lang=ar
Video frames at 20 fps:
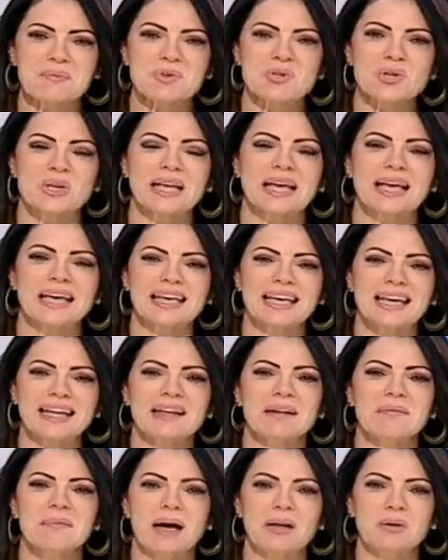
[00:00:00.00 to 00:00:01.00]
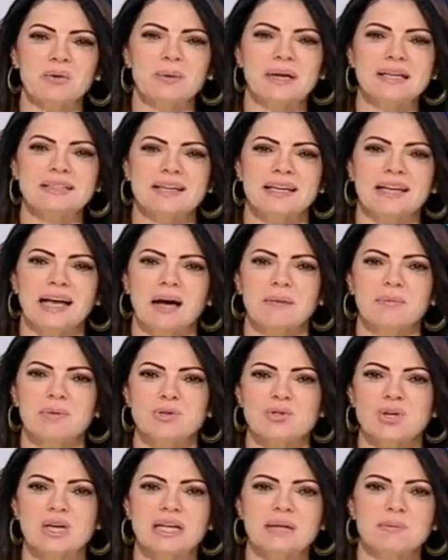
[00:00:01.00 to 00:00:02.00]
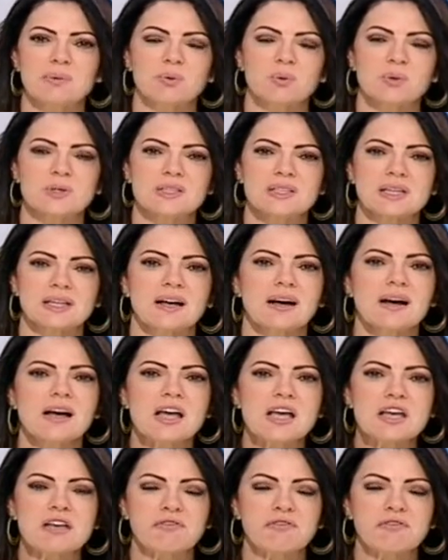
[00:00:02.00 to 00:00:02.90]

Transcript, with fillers: مشان هيك كل المعلومات اللي عم نجرب نوصلها